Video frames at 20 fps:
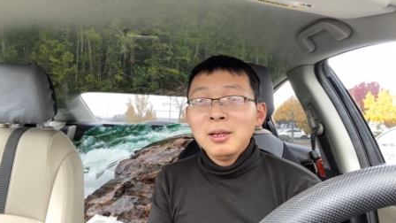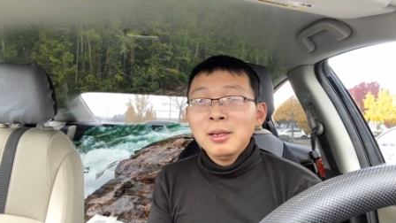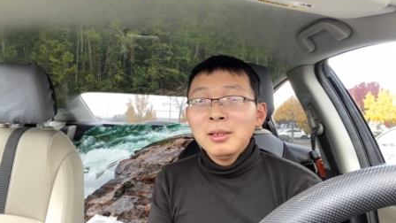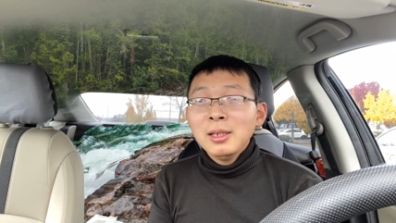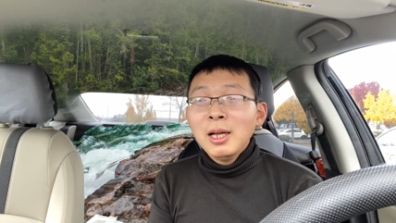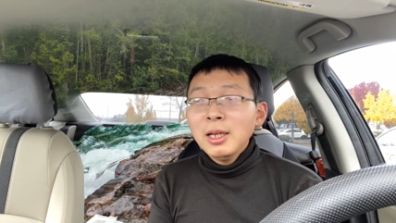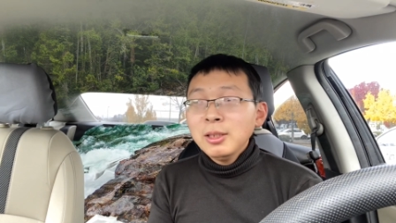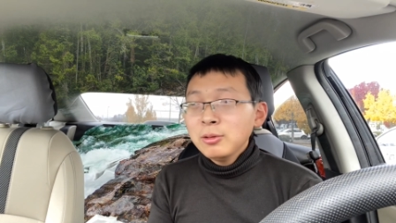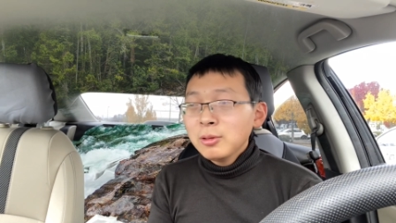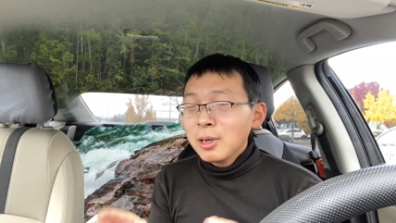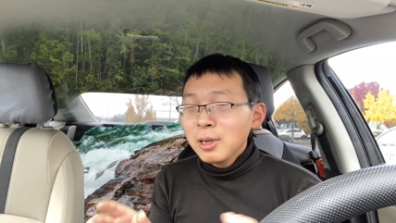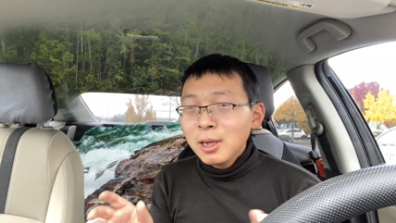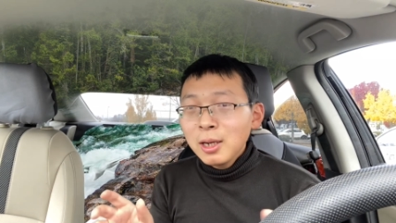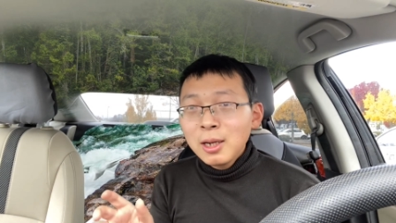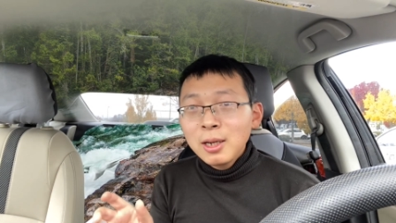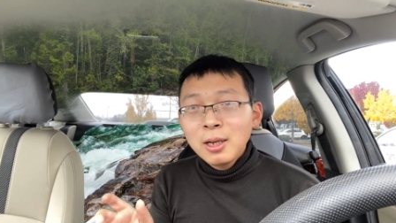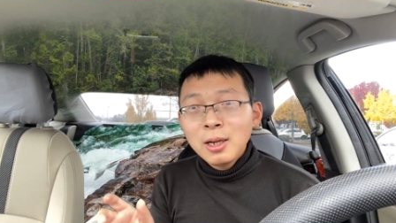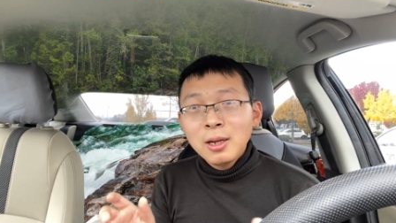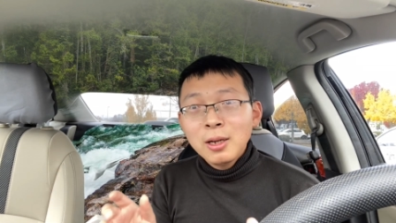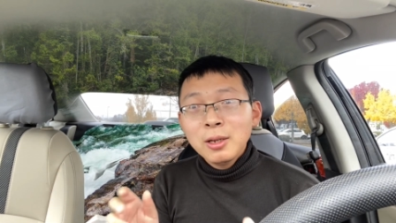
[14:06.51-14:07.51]
她就跟那
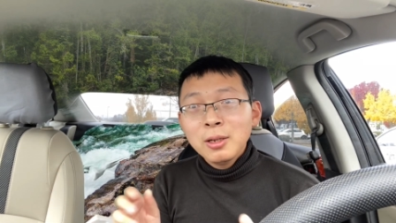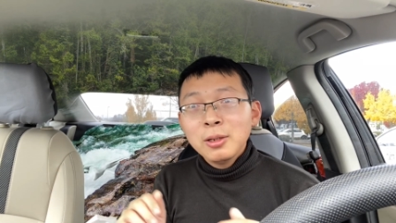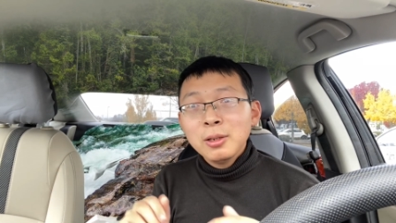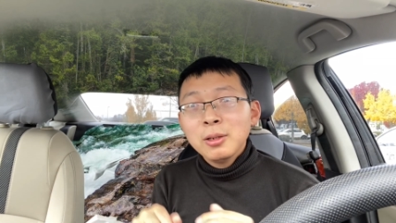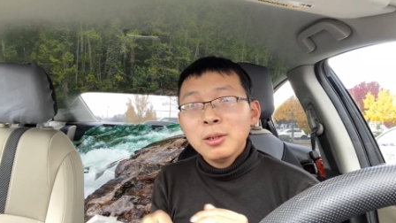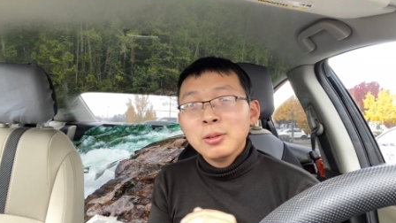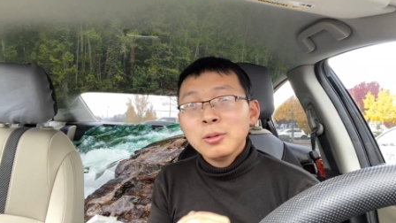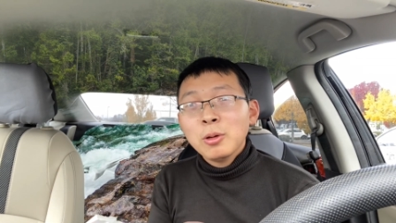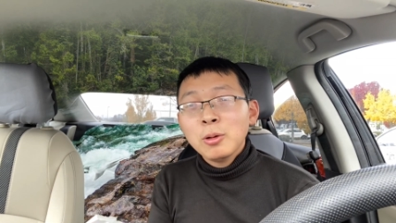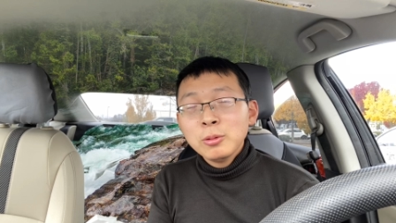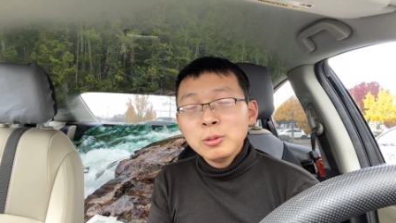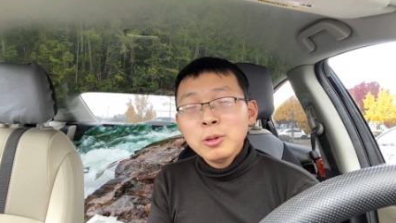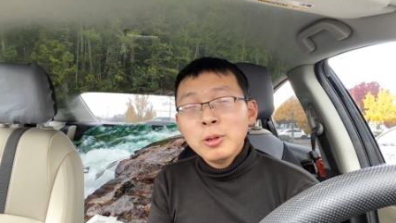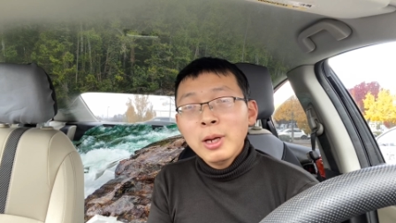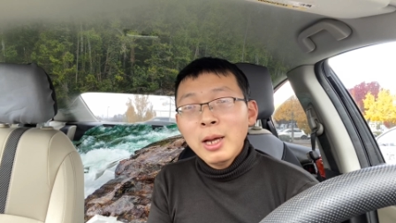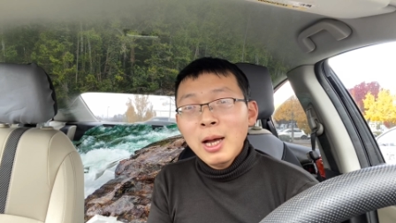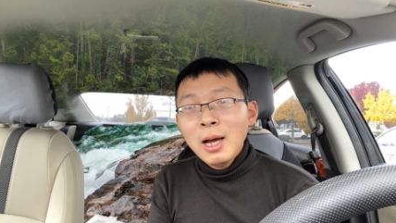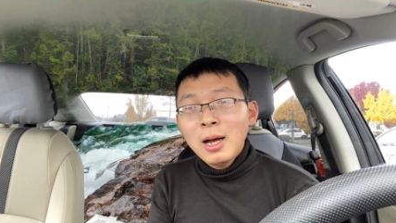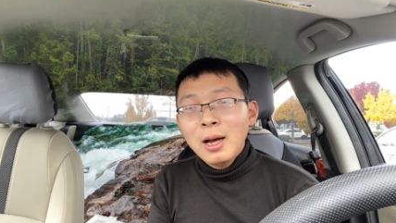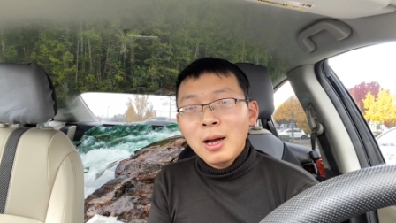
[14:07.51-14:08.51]
个同学
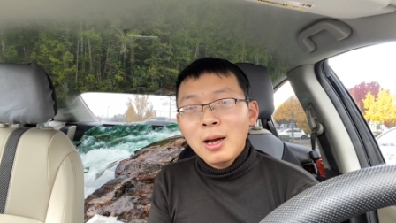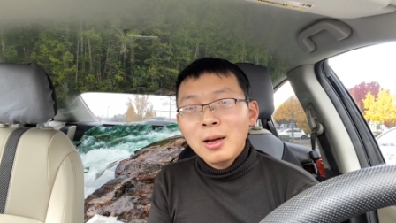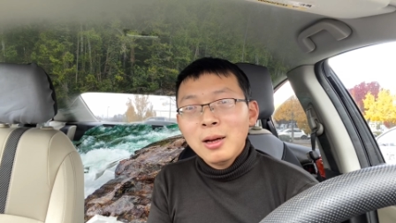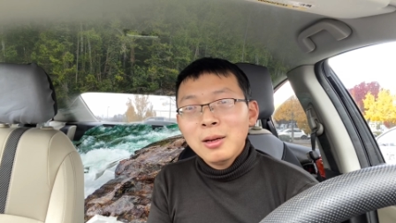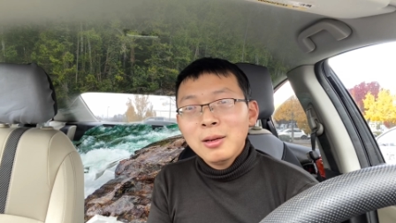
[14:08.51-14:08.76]
啊，